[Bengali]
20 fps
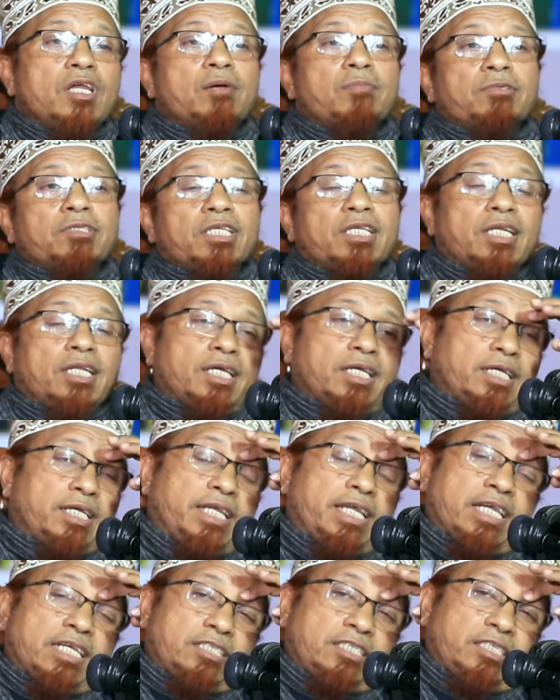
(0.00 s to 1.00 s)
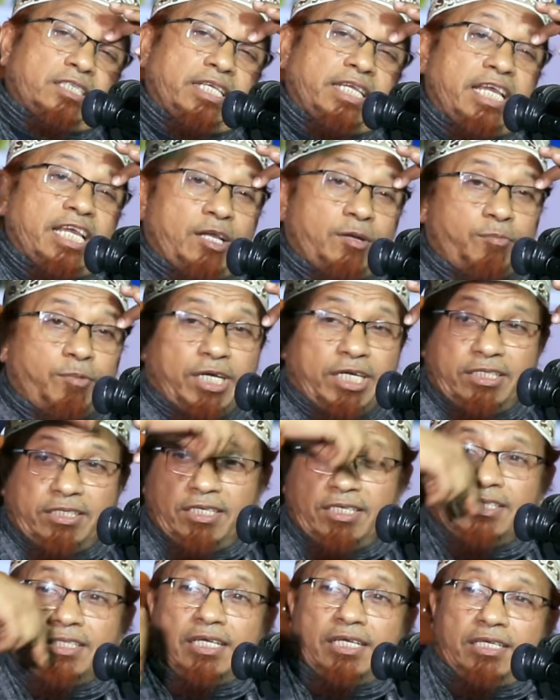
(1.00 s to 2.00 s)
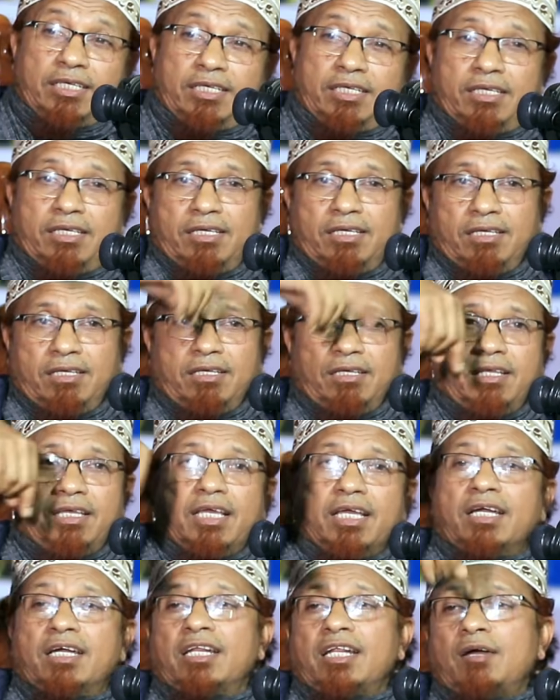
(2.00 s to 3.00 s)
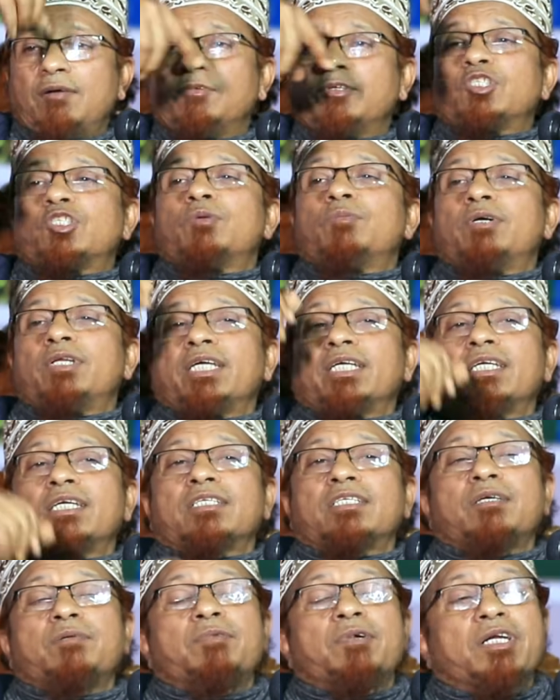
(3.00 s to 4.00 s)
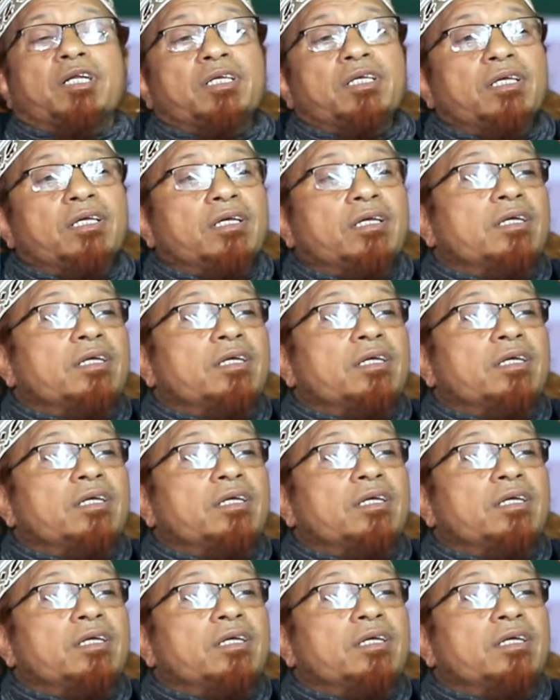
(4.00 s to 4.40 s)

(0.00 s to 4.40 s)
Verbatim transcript: আমাদের এলাকায় একসাথে এক বাড়িতেই থাকে এক গ্রামের সমান এক একটা বাড়ি